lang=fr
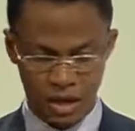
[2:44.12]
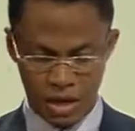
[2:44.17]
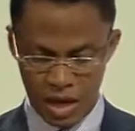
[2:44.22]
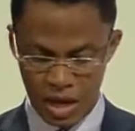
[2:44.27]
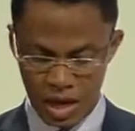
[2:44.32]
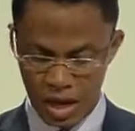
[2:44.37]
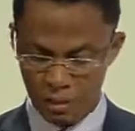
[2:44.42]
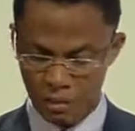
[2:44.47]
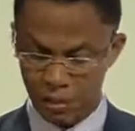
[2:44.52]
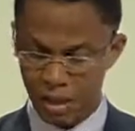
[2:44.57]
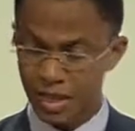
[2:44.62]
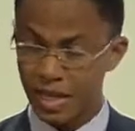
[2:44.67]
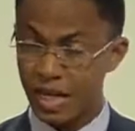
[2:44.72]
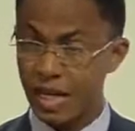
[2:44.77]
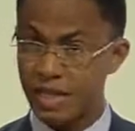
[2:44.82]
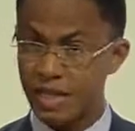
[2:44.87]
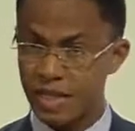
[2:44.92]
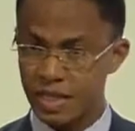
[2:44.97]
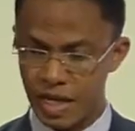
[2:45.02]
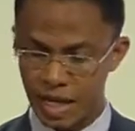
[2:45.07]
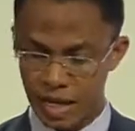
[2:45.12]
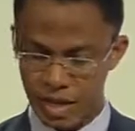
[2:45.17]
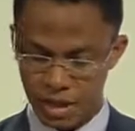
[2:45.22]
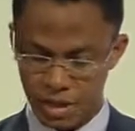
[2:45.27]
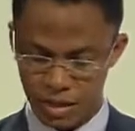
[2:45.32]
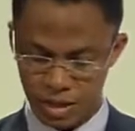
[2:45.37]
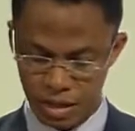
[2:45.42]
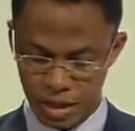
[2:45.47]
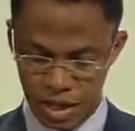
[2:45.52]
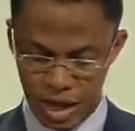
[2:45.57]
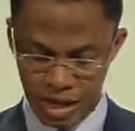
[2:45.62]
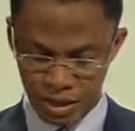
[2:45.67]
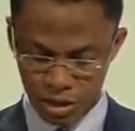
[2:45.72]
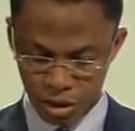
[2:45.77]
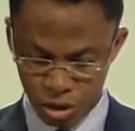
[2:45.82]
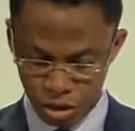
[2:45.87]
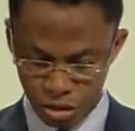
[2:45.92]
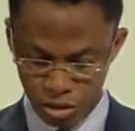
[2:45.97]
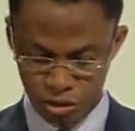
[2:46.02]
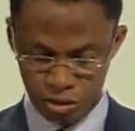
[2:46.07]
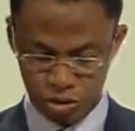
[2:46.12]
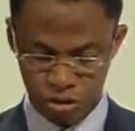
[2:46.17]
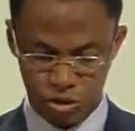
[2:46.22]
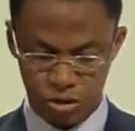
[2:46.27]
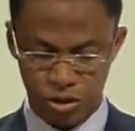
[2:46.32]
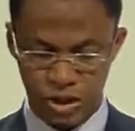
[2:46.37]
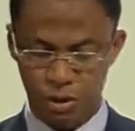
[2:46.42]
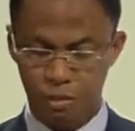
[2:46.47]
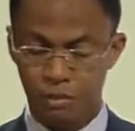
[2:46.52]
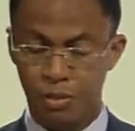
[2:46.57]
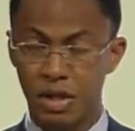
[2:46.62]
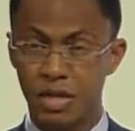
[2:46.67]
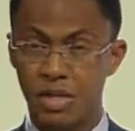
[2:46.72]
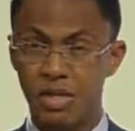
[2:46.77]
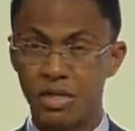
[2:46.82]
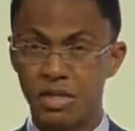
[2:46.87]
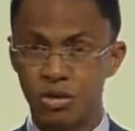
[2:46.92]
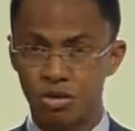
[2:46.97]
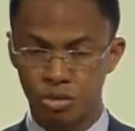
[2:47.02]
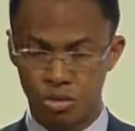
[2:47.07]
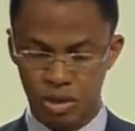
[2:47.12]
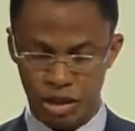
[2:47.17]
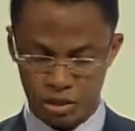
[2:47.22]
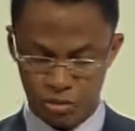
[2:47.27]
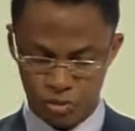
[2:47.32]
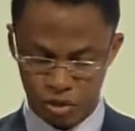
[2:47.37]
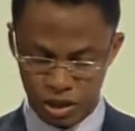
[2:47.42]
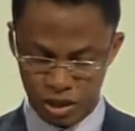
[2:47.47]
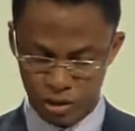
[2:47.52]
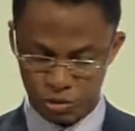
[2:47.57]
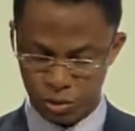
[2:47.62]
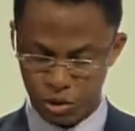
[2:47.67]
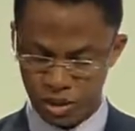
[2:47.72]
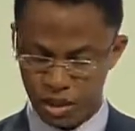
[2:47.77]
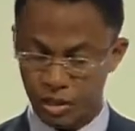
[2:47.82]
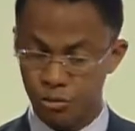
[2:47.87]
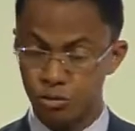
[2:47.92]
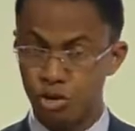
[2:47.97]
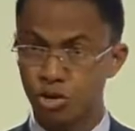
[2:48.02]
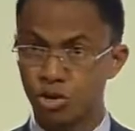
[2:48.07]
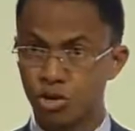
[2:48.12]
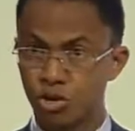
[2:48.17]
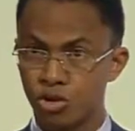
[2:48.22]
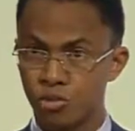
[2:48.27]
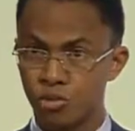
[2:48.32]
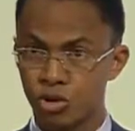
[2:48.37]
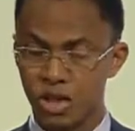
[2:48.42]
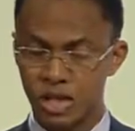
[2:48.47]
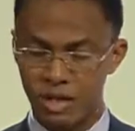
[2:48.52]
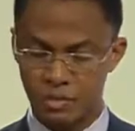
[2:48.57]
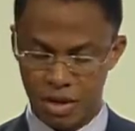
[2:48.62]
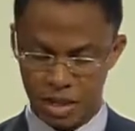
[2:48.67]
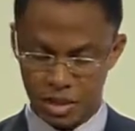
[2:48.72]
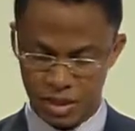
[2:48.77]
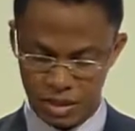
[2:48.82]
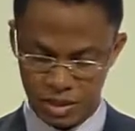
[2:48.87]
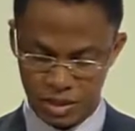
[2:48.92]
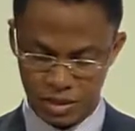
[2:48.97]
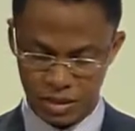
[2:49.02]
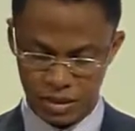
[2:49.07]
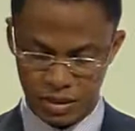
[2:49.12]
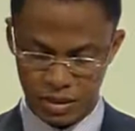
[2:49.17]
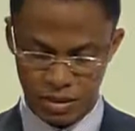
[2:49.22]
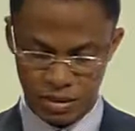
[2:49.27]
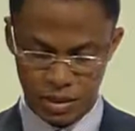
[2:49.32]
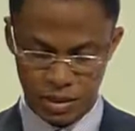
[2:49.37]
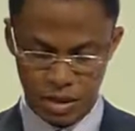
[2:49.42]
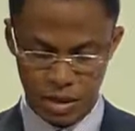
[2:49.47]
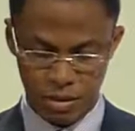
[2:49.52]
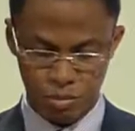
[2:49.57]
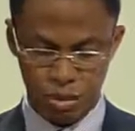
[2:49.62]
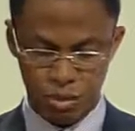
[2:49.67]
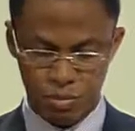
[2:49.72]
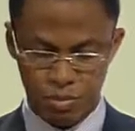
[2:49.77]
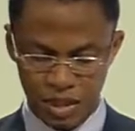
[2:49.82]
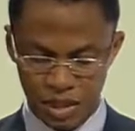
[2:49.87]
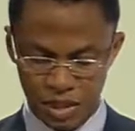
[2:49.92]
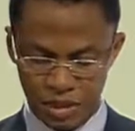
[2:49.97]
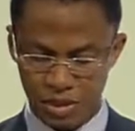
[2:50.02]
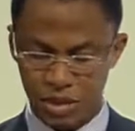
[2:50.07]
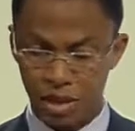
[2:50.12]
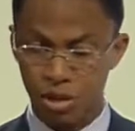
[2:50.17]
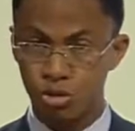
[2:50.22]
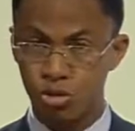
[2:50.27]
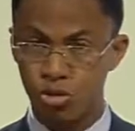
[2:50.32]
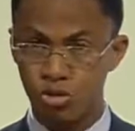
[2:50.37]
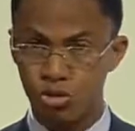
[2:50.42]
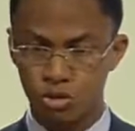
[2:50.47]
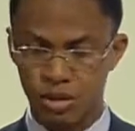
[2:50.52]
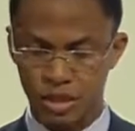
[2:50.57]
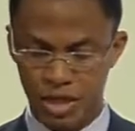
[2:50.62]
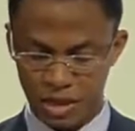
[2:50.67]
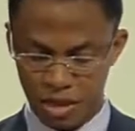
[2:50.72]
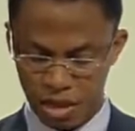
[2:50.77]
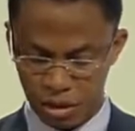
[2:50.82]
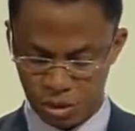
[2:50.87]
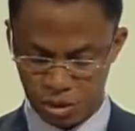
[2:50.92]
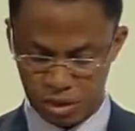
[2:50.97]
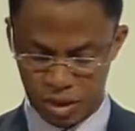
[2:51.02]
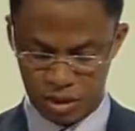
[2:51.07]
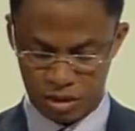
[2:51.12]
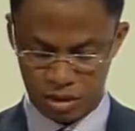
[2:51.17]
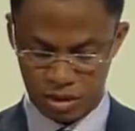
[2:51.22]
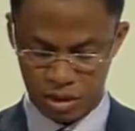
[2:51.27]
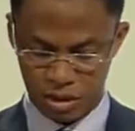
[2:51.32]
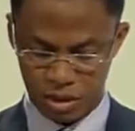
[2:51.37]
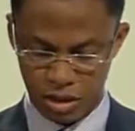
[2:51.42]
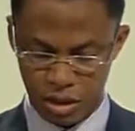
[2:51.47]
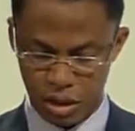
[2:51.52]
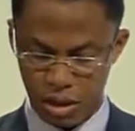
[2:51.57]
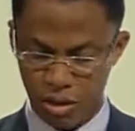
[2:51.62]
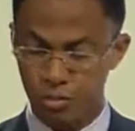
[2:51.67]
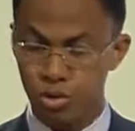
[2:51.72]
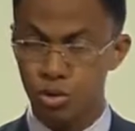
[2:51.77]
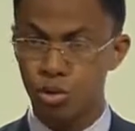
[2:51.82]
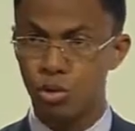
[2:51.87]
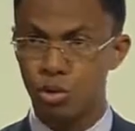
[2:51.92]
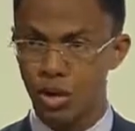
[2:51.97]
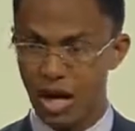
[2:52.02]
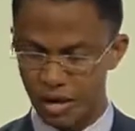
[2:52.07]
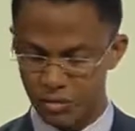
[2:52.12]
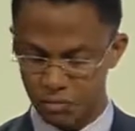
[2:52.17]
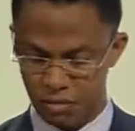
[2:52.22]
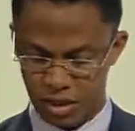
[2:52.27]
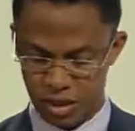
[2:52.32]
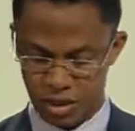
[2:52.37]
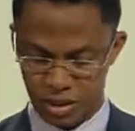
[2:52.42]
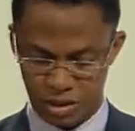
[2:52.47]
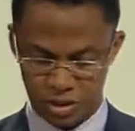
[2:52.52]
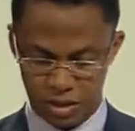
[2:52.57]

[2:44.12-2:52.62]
Madagascar attend que les pays historiquement responsables du changement climatique mobilisent des ressources adéquates pour que l'Afrique,